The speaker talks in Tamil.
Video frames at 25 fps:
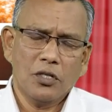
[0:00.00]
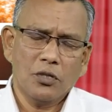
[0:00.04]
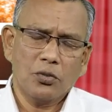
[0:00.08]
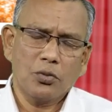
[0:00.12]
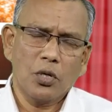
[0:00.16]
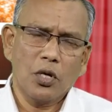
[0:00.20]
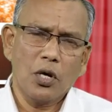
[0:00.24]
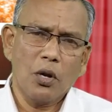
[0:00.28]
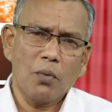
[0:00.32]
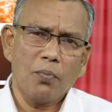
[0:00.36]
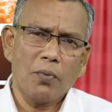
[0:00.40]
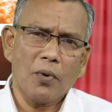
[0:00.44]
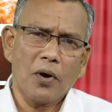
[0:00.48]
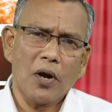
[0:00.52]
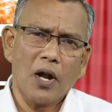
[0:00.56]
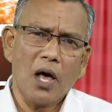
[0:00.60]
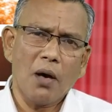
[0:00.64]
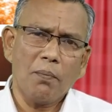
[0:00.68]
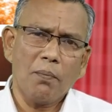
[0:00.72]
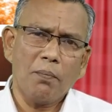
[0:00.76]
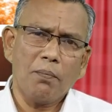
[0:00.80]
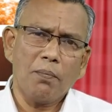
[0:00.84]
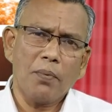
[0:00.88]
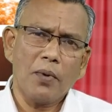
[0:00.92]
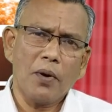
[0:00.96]
இது
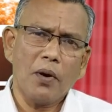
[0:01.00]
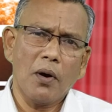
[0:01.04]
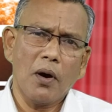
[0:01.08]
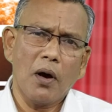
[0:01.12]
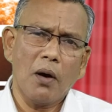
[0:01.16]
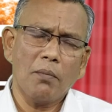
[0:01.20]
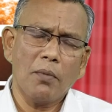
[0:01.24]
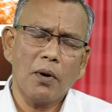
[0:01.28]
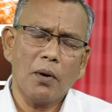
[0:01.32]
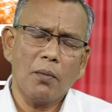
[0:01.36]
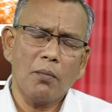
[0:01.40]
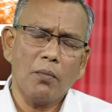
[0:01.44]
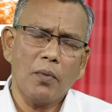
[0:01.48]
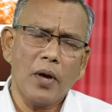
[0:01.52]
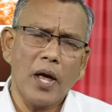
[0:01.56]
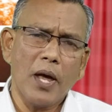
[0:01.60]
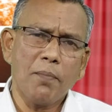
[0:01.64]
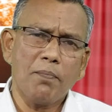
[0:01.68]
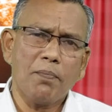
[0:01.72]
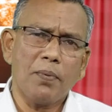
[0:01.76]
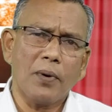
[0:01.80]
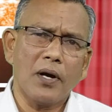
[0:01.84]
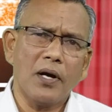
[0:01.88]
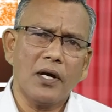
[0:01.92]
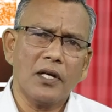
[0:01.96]
சொல்லப்போனால் ஆமாம்
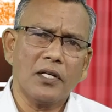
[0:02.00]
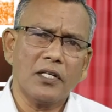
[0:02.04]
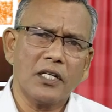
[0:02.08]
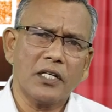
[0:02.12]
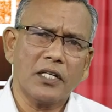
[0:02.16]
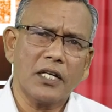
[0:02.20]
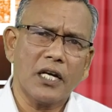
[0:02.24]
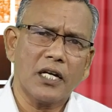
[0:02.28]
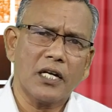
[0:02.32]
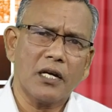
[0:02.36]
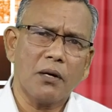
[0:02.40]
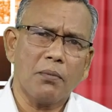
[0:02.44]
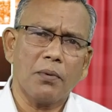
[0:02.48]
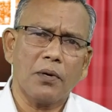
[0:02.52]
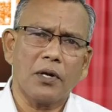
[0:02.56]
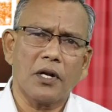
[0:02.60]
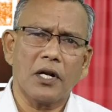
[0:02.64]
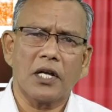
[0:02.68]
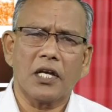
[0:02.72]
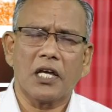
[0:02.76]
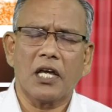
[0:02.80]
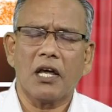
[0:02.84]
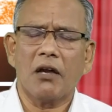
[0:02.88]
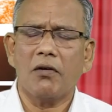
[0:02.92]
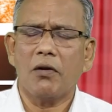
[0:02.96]
மெய்ப்பர்களுக்கு
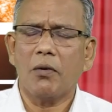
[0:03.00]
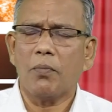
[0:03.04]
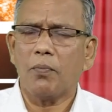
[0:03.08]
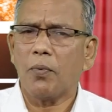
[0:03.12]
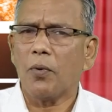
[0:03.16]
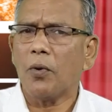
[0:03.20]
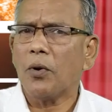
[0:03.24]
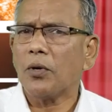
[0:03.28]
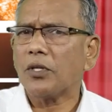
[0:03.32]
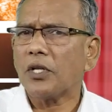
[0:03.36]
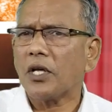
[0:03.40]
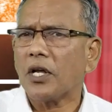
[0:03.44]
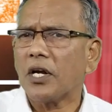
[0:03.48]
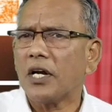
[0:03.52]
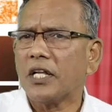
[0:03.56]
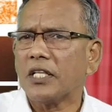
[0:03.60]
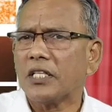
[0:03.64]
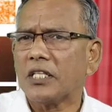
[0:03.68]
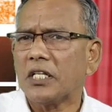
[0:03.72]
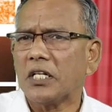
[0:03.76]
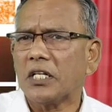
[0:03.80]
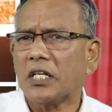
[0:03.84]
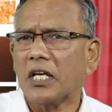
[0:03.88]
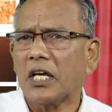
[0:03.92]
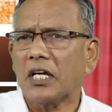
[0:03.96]
கேட்கப்படுற கேள்வி
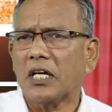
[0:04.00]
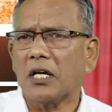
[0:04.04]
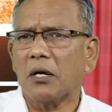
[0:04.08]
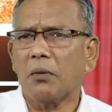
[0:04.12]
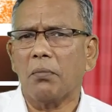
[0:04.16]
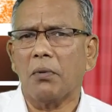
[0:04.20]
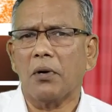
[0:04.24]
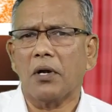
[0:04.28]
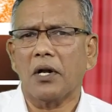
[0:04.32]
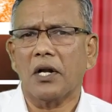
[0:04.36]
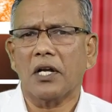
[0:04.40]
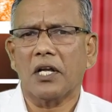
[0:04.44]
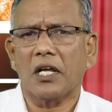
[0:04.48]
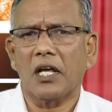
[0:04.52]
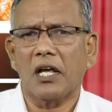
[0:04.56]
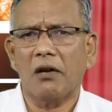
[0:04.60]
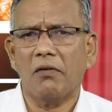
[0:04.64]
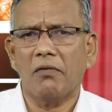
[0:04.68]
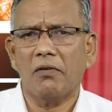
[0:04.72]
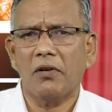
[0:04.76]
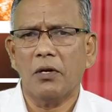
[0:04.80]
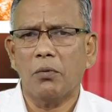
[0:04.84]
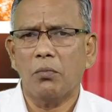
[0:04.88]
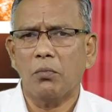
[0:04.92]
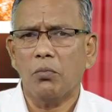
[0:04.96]
போதரிடத்தில் கேட்கப்படுற
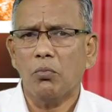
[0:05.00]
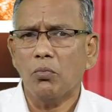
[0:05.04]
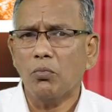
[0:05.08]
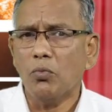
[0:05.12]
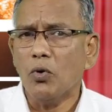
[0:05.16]
கேள்வி